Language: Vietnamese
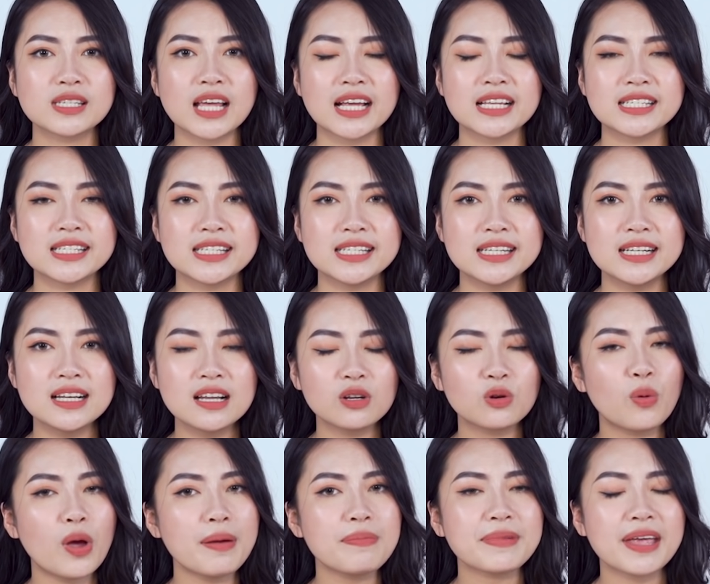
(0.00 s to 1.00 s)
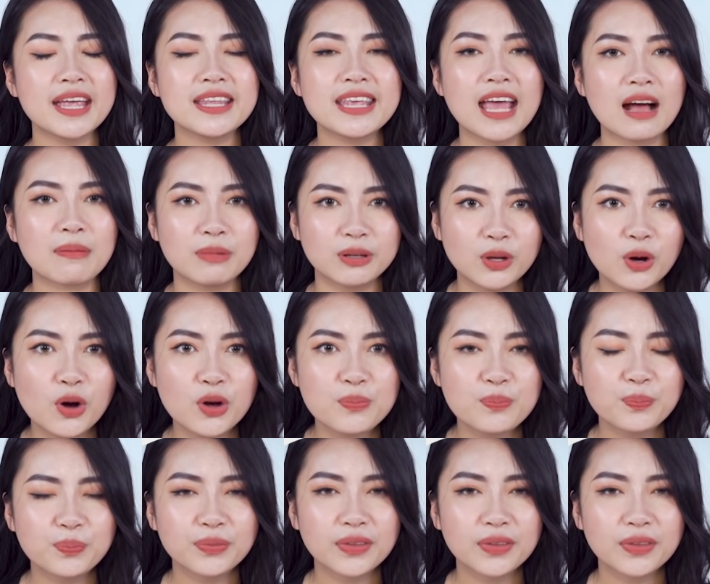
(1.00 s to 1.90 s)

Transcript: giải trí lướt web nghe nhạc mà thôi.